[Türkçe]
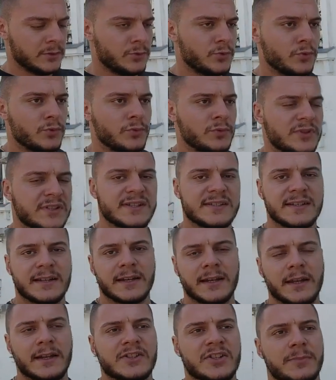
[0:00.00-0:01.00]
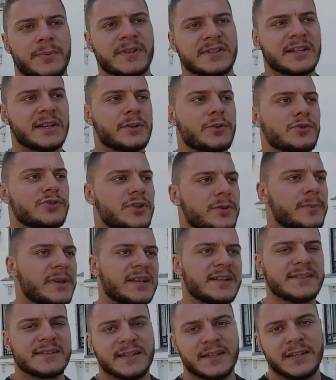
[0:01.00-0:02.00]
dün sizlere açık pazara göstermek
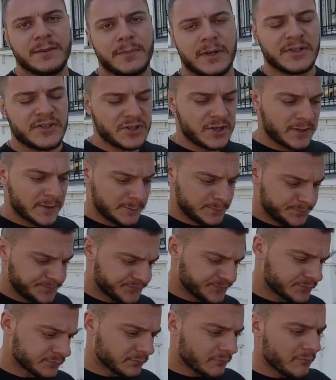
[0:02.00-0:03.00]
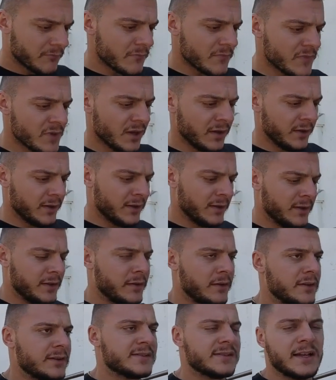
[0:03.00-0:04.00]
istediğim ancak e,
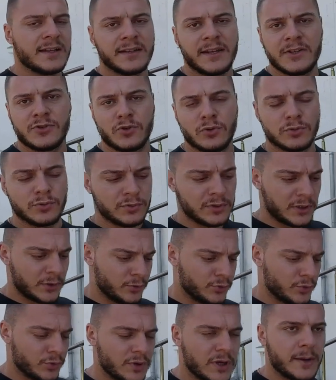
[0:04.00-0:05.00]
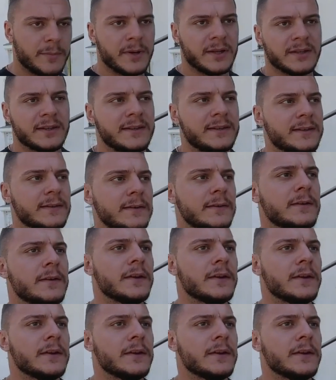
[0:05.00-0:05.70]
saat geç olduğundan ötürü kapalıydı.